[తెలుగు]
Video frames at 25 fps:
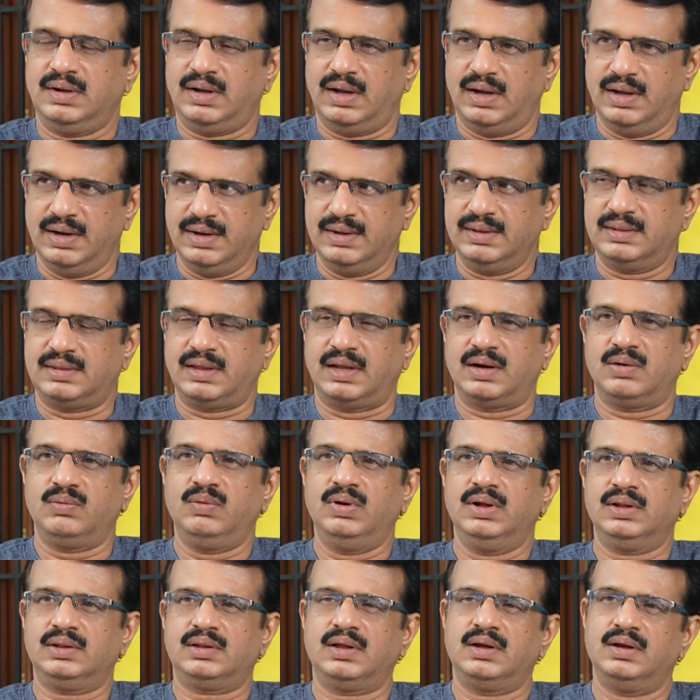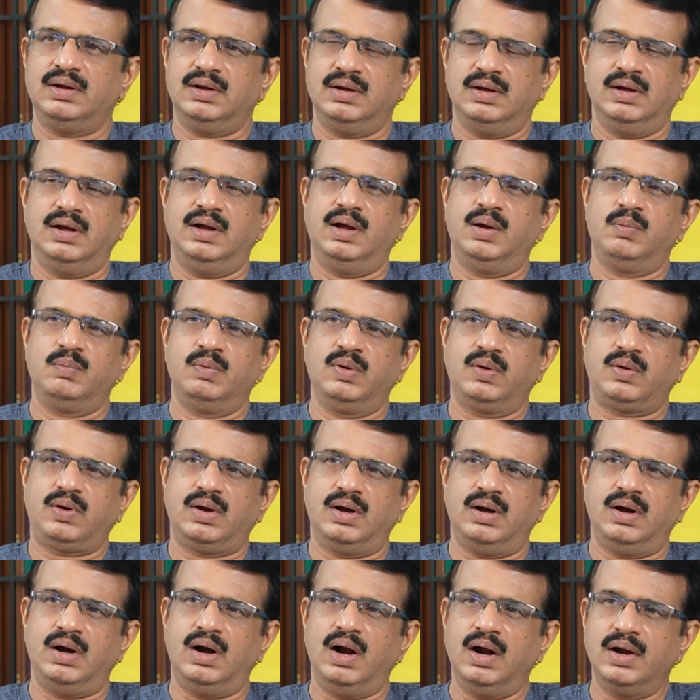కానీ తర్వాత ఆమె ఒక
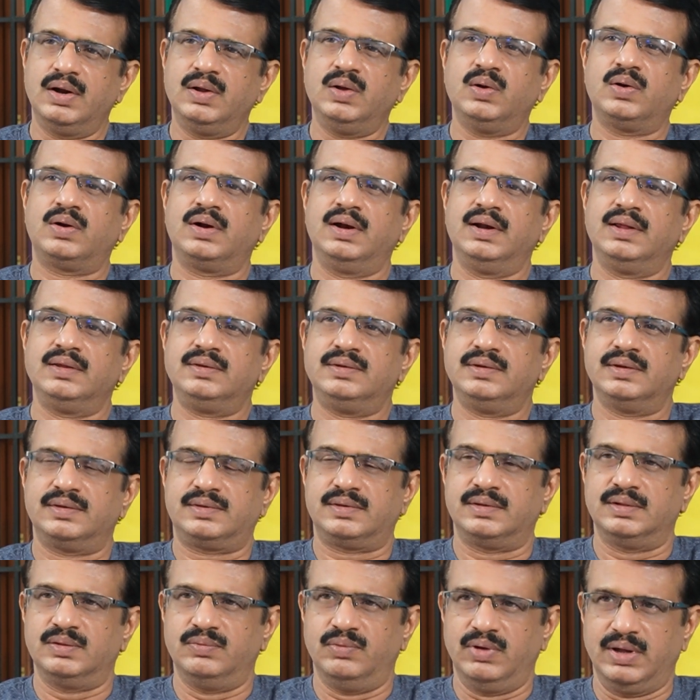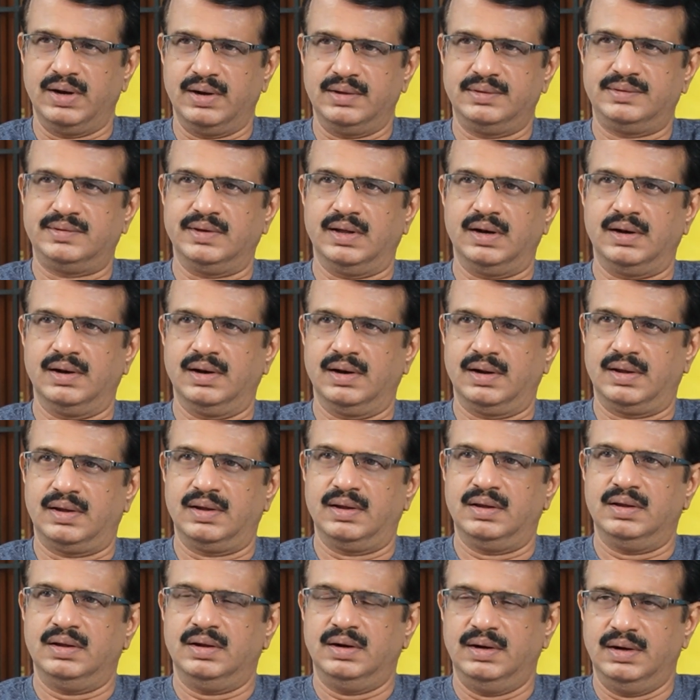ఆడియో రిలీజ్ చేసింది వేరే ఛానల్కి
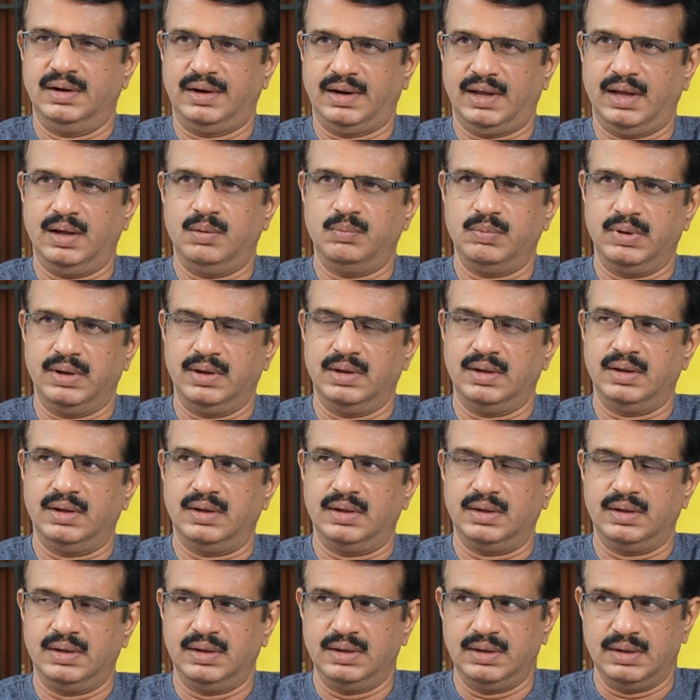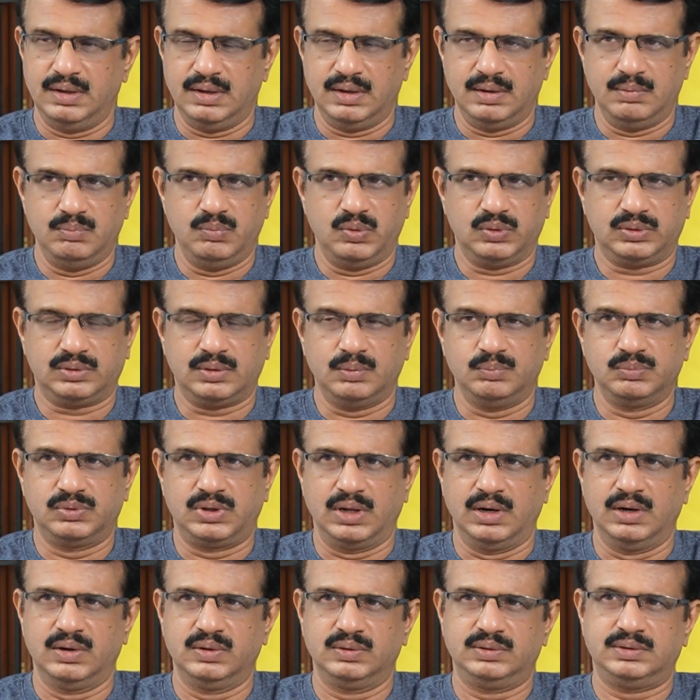అంటే ఆమె ఈ మొత్తం
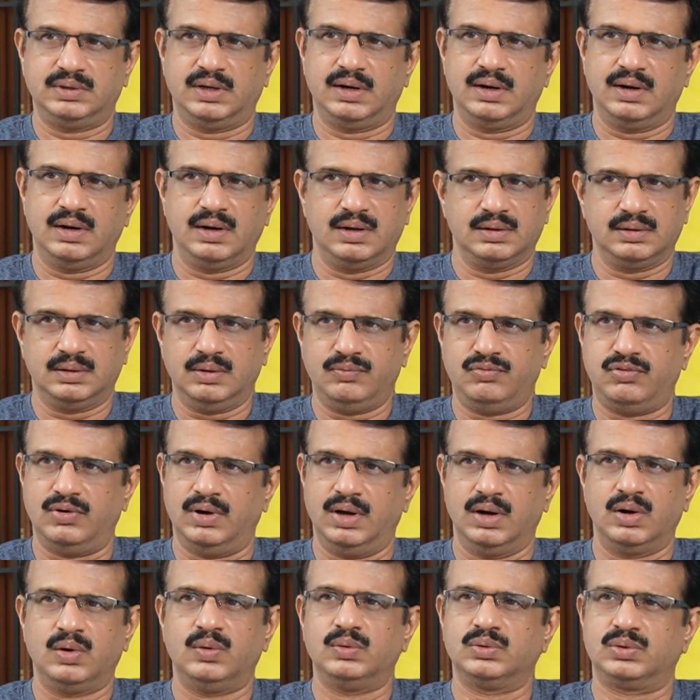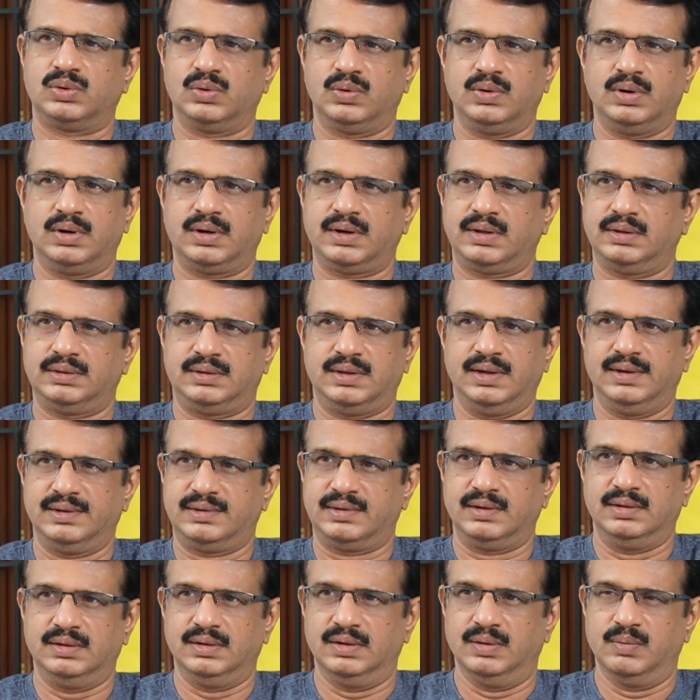తెలుగు ఛానల్ అంతా ఫాలో అవుతున్నట్టుగా
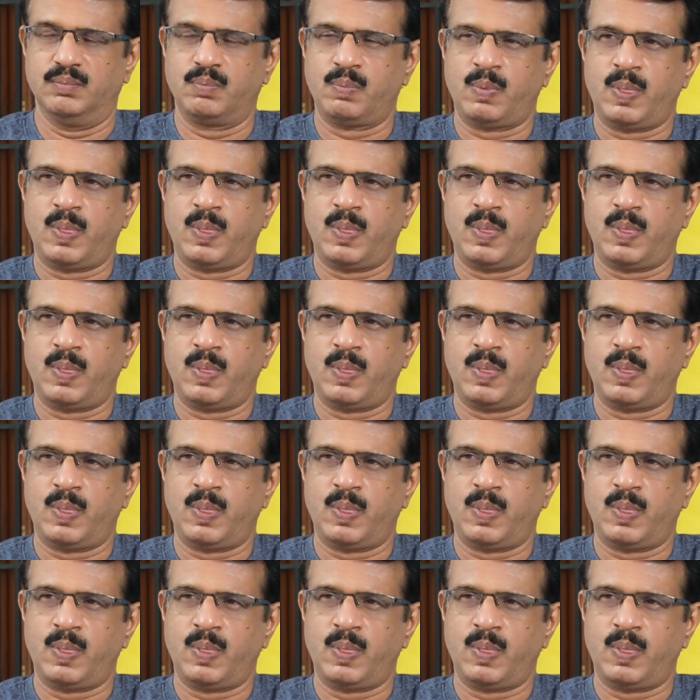తెలిసింది